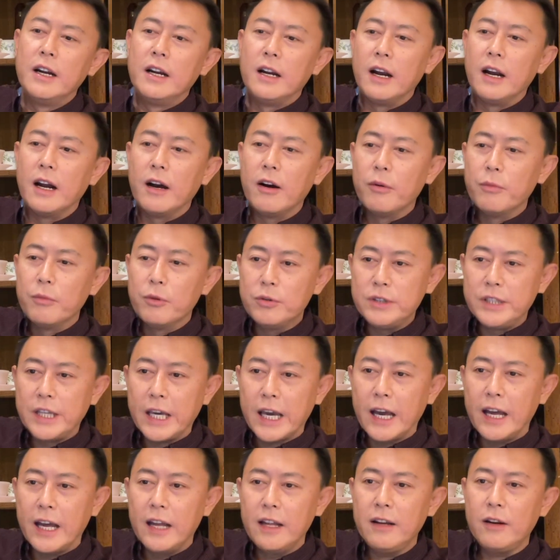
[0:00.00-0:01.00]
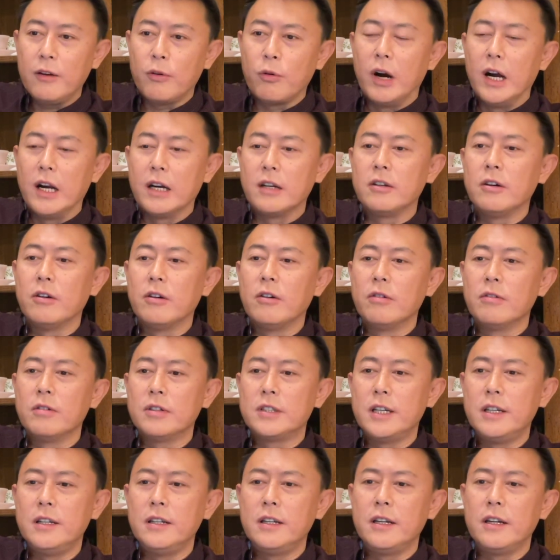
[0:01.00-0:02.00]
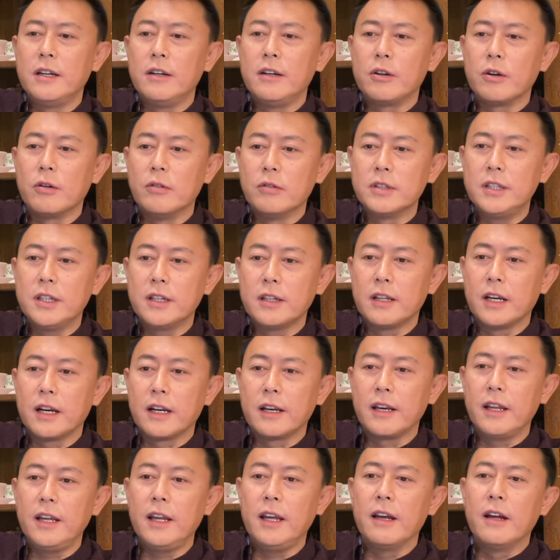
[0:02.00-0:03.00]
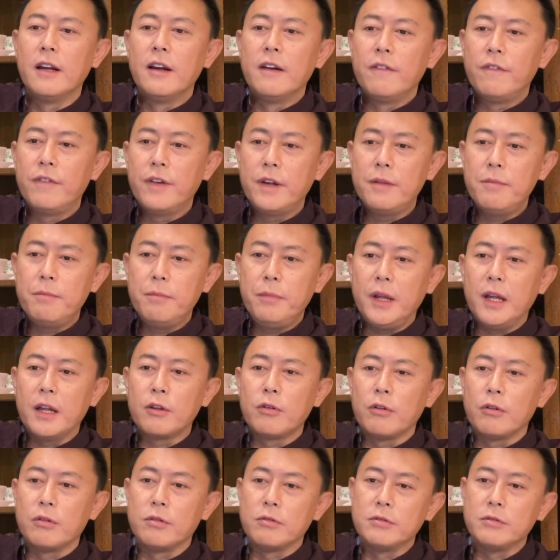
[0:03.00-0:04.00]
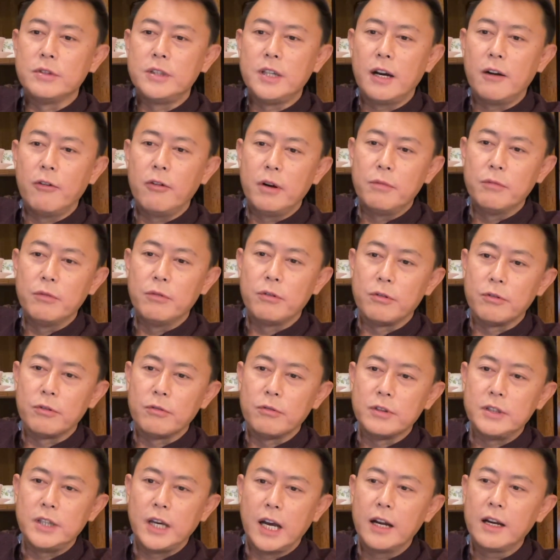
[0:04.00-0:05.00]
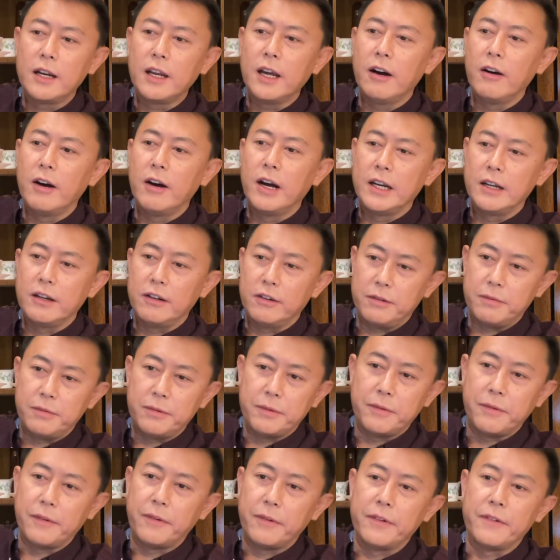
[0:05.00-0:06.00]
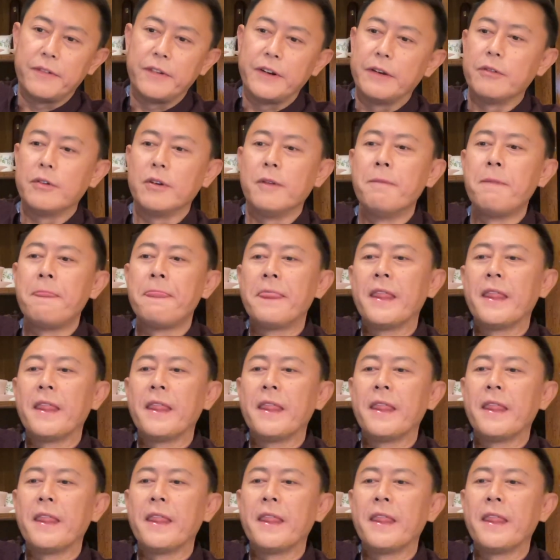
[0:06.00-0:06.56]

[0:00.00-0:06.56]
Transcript: 然后，目前广州、深圳、重庆等地分别做出相关部署，强调按照什么什么什么。